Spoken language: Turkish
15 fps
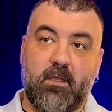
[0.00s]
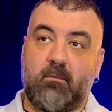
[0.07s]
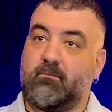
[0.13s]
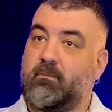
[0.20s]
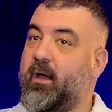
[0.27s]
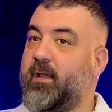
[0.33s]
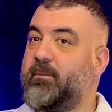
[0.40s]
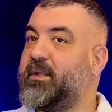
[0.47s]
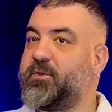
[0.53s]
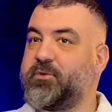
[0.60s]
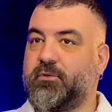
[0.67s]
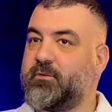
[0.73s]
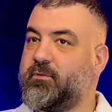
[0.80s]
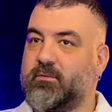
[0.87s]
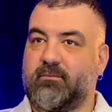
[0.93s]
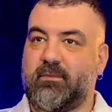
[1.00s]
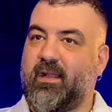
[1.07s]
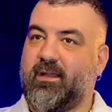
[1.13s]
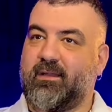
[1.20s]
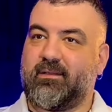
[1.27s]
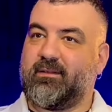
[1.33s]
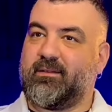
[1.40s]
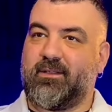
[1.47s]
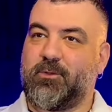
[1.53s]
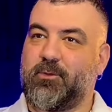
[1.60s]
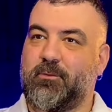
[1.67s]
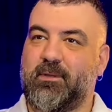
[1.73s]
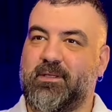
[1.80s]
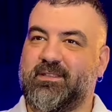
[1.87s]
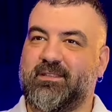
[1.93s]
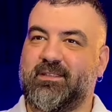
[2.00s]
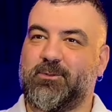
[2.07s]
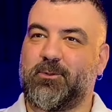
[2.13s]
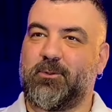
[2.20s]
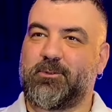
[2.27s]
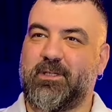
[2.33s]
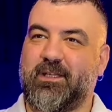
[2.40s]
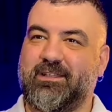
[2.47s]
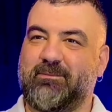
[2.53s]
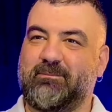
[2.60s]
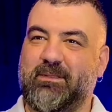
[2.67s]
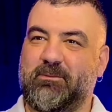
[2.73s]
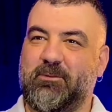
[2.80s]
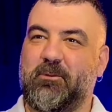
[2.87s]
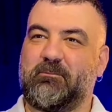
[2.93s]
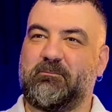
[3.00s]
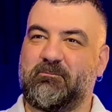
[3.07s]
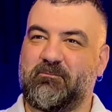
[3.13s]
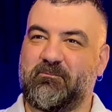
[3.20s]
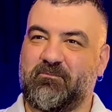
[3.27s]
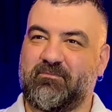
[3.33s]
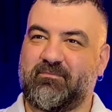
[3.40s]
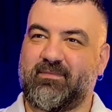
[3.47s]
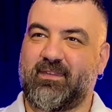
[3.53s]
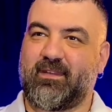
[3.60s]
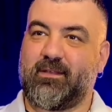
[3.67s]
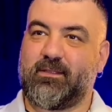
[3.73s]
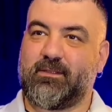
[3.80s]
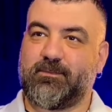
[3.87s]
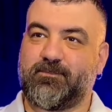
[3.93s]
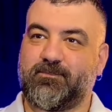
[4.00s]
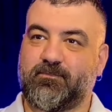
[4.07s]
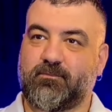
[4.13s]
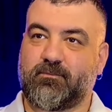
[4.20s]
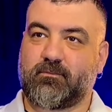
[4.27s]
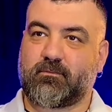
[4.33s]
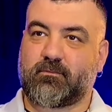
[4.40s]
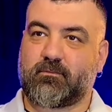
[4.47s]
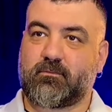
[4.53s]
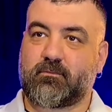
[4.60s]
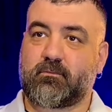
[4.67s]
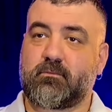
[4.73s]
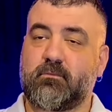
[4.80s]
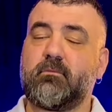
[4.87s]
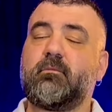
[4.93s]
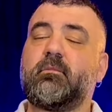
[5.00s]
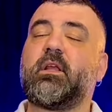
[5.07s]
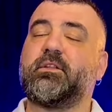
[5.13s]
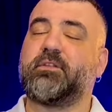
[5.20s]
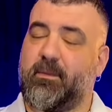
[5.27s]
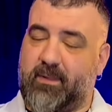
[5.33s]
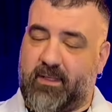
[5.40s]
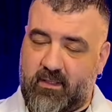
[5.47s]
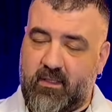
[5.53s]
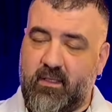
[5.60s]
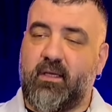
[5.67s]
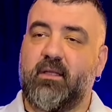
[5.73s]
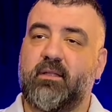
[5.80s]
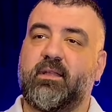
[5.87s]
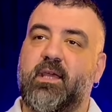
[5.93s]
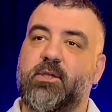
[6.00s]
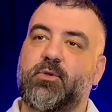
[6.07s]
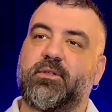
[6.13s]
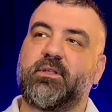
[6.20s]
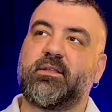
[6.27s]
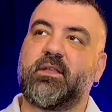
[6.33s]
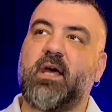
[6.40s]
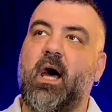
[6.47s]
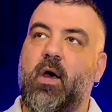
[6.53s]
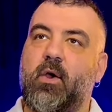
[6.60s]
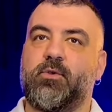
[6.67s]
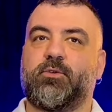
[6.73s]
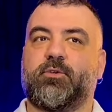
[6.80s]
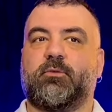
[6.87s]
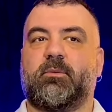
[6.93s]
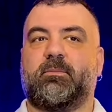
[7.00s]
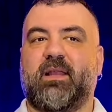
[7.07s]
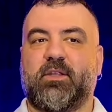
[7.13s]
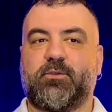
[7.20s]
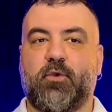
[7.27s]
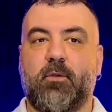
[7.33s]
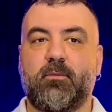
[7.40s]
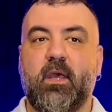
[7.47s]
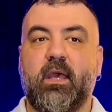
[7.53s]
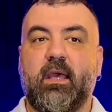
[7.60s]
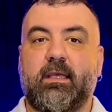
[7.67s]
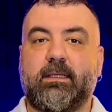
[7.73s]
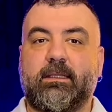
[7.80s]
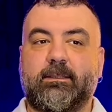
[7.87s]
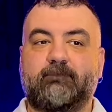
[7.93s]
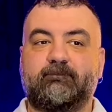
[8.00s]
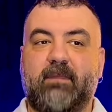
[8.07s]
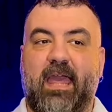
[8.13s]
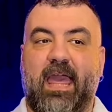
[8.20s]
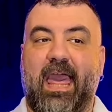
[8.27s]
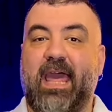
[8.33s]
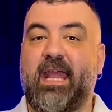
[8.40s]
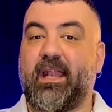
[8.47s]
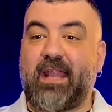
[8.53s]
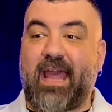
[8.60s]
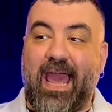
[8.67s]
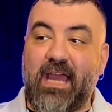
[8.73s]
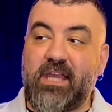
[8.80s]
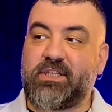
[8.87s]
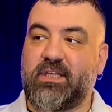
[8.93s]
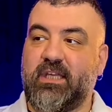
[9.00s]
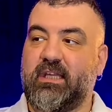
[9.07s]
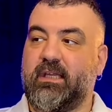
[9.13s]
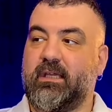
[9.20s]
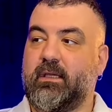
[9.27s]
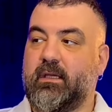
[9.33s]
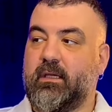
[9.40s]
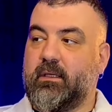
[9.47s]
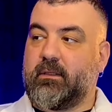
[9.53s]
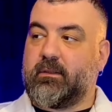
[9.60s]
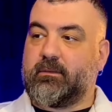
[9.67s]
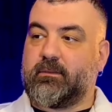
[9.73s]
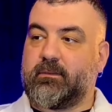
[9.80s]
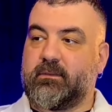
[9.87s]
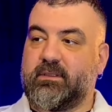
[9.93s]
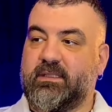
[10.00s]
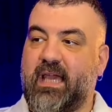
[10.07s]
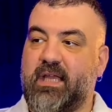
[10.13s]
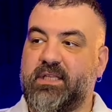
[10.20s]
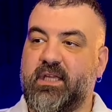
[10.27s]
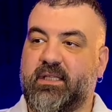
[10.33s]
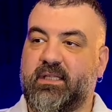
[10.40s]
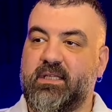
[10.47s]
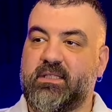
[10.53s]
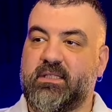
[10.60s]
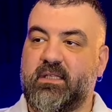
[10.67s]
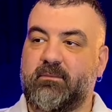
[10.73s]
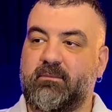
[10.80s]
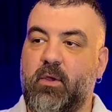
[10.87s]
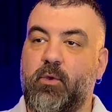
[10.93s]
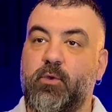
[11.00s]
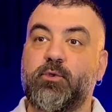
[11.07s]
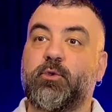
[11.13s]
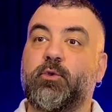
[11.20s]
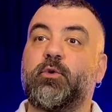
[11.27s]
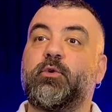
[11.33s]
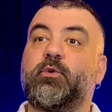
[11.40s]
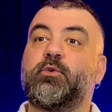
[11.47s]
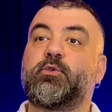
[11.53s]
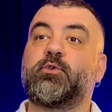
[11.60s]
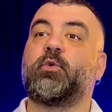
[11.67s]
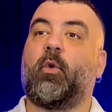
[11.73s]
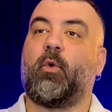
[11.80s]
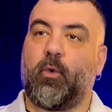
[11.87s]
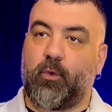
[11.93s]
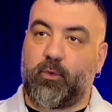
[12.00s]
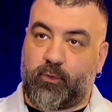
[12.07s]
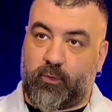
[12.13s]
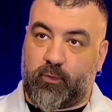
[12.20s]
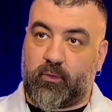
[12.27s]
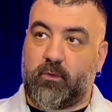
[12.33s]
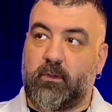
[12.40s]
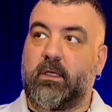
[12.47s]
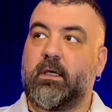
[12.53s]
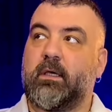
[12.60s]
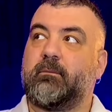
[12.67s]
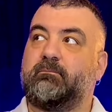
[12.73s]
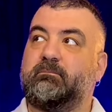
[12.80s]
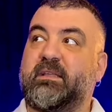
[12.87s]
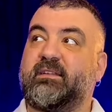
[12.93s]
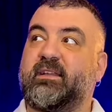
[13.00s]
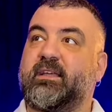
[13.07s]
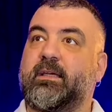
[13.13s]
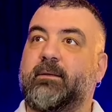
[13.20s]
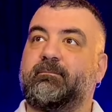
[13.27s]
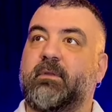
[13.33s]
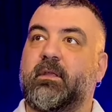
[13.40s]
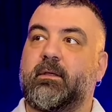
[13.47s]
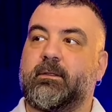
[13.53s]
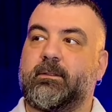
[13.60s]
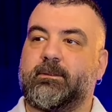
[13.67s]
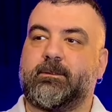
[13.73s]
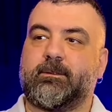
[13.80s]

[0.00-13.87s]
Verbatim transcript: Bakalım ben de çok merak ediyorum aslında nasıl olacak bilmiyorum. Televizyondan daha özgür bir platform. YouTube Tabii. Çünkü. Televizyondan daha özgür bir platform. E, her an her şeyi e, gerçekleştirme özgürlüğünüzün olduğu, bir takım e,